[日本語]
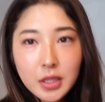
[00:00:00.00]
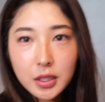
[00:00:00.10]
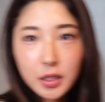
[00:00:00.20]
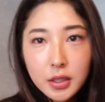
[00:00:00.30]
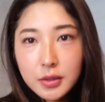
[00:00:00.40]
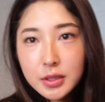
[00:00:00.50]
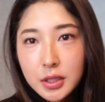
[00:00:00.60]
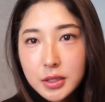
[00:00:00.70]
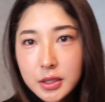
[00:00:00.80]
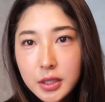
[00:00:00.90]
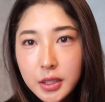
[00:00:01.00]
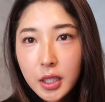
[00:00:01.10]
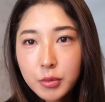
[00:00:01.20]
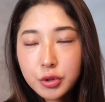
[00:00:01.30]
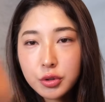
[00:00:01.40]
最近はさ
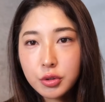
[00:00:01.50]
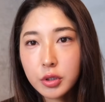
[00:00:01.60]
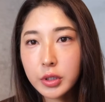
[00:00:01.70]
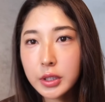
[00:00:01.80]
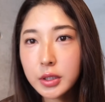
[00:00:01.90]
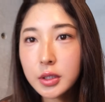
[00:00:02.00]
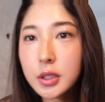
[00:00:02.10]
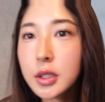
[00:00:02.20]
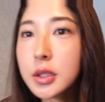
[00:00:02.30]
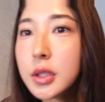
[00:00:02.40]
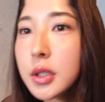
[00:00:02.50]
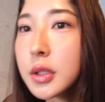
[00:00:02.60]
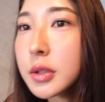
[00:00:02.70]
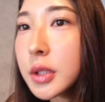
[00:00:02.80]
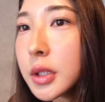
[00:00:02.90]
スキンケアもちょっとこだわってるから
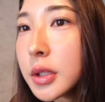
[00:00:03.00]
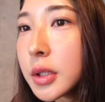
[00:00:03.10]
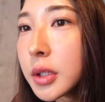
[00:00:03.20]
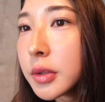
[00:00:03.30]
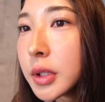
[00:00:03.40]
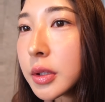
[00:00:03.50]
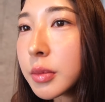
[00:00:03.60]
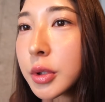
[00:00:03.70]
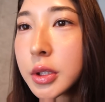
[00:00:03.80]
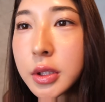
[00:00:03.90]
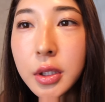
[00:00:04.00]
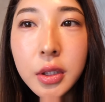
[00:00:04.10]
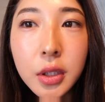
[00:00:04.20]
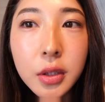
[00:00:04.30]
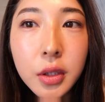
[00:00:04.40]
さできるだけファンでも発手
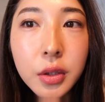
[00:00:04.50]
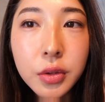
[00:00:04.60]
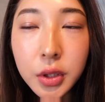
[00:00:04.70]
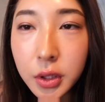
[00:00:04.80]
にならないように